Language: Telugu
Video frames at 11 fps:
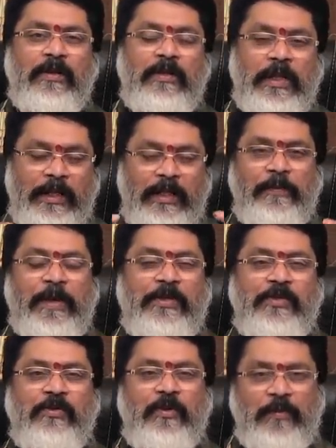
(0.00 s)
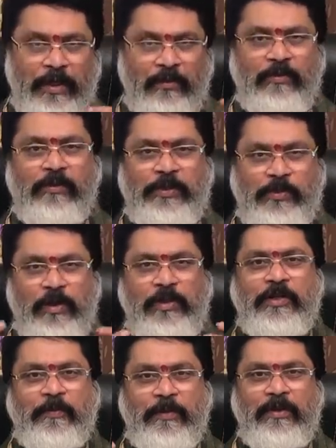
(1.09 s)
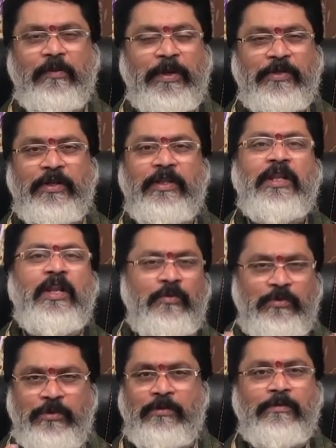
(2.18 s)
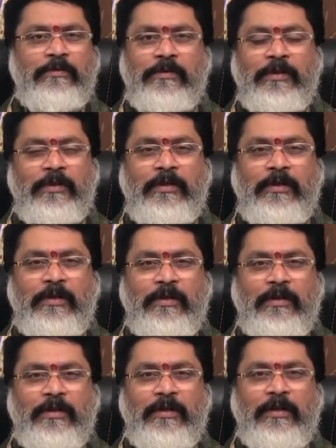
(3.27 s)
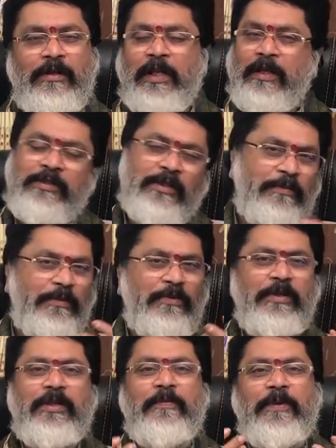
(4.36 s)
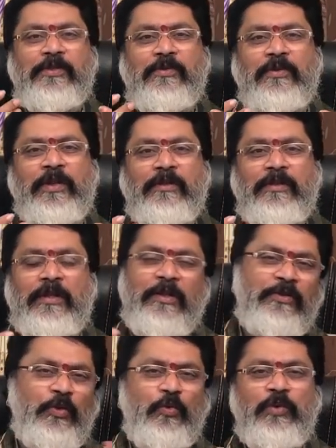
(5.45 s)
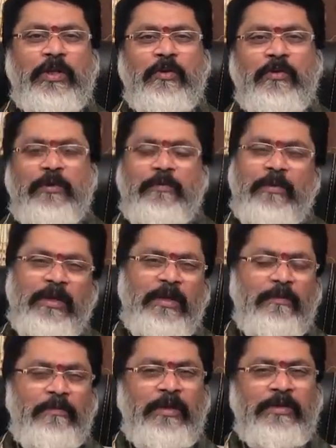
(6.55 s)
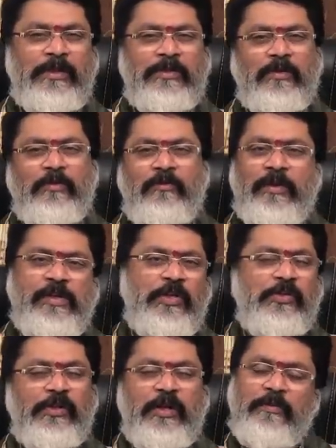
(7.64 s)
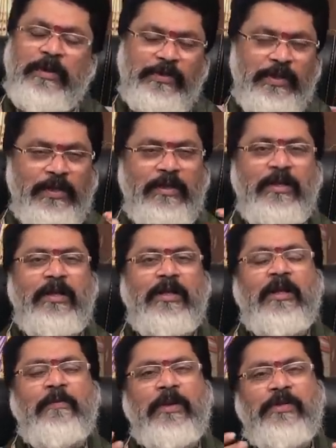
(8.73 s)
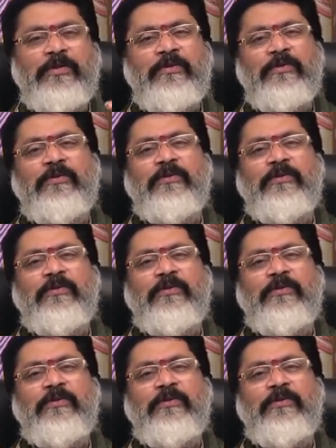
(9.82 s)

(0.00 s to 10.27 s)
నాకు ఇది ప్యాషన్ ఇప్పుడు నాకు ఎస్ట్రాలజీ చెప్పడం అనేది ప్యాషన్ ఇదే నా ఉద్యోగం నాకు చిన్నప్పటి నుండి ఇదే ప్యాషన్ ఉండేది ఎన్ని చదువుకున్నా కూడా బీఏ ఎంబీఏ చేసాం ఇవన్నీ చేసాం కానీ బట్ స్టిల్ నా ప్యాషన్